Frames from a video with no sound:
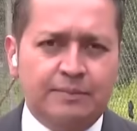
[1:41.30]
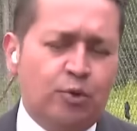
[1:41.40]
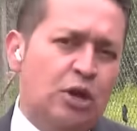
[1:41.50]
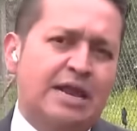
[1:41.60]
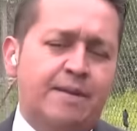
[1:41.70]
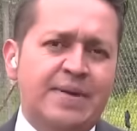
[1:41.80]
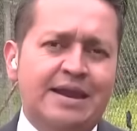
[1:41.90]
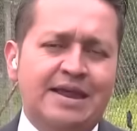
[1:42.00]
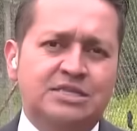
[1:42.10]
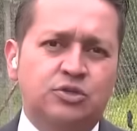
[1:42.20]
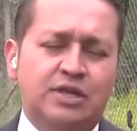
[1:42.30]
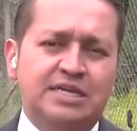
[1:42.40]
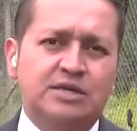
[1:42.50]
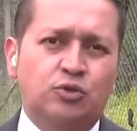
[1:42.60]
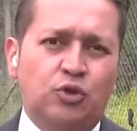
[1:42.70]
por la rápida reacción de
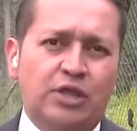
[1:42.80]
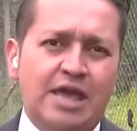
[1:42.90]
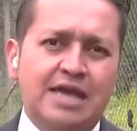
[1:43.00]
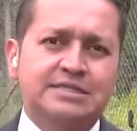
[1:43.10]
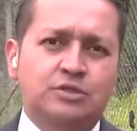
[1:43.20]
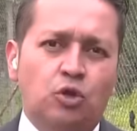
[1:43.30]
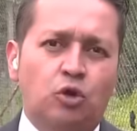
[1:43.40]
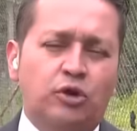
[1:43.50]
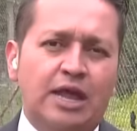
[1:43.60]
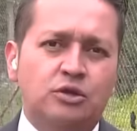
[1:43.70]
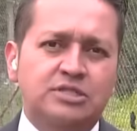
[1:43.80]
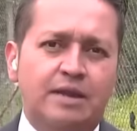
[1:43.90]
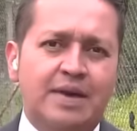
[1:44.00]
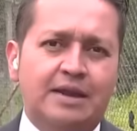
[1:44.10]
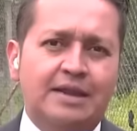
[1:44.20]
las autoridades no lograron
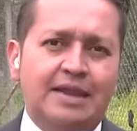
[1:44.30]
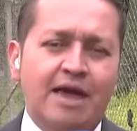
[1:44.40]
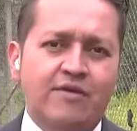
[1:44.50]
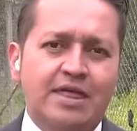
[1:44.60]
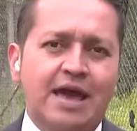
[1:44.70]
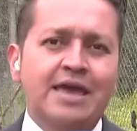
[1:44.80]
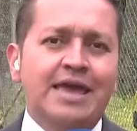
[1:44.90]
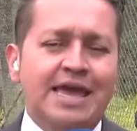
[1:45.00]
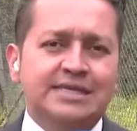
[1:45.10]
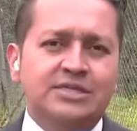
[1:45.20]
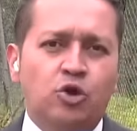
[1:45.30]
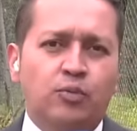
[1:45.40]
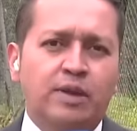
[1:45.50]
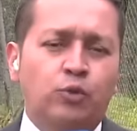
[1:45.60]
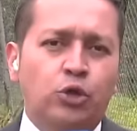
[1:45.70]
salvarle la vida. Este
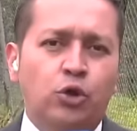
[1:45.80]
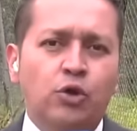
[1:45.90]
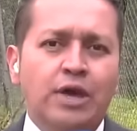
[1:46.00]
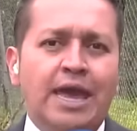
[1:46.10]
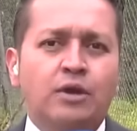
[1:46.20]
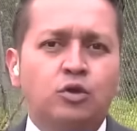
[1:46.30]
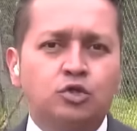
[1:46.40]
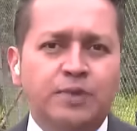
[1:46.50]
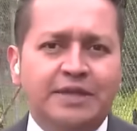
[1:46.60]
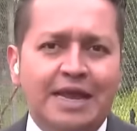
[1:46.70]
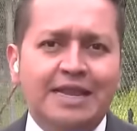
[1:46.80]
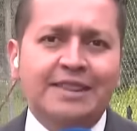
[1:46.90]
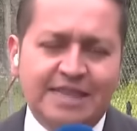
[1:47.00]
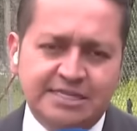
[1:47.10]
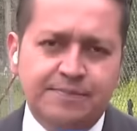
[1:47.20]
hombre murió en un hospital
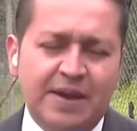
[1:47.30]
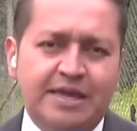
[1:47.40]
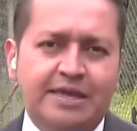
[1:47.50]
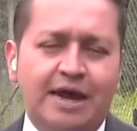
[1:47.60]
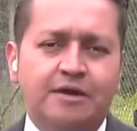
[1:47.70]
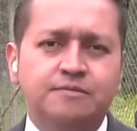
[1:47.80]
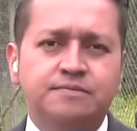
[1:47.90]
de Zipaquirá.